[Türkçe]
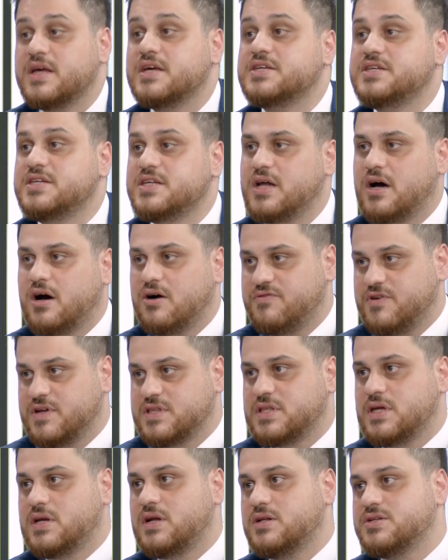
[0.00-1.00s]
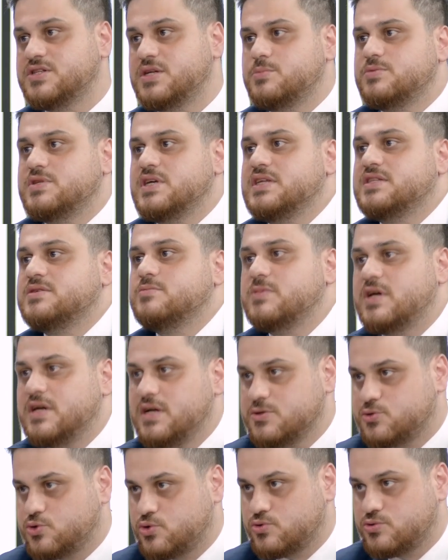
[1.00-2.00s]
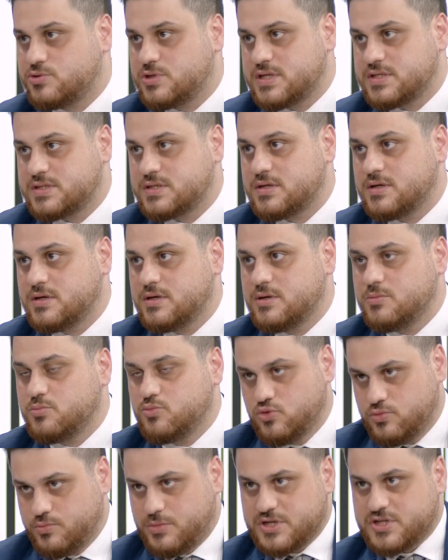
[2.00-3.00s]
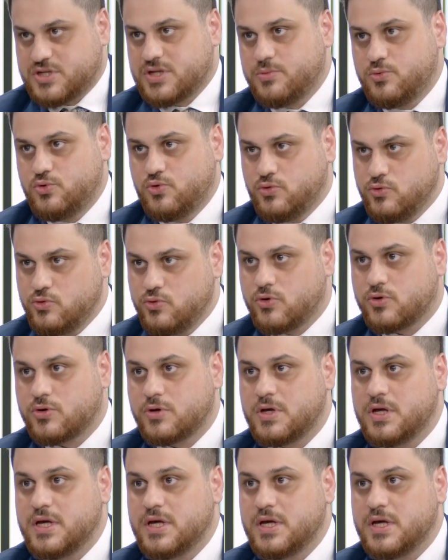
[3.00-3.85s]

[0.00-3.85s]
yine afattan alacağımız eğitimlerle çözeceğiz. Bunun başka bir yolu yok.